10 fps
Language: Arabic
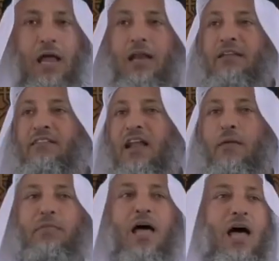
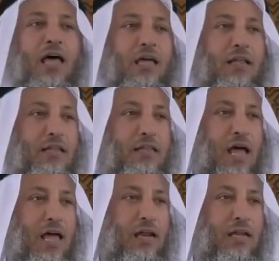الإسلام داخل
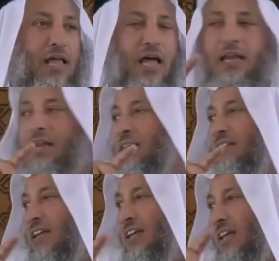دائرة داخل
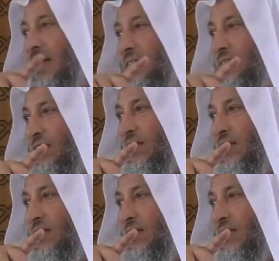الإنسانية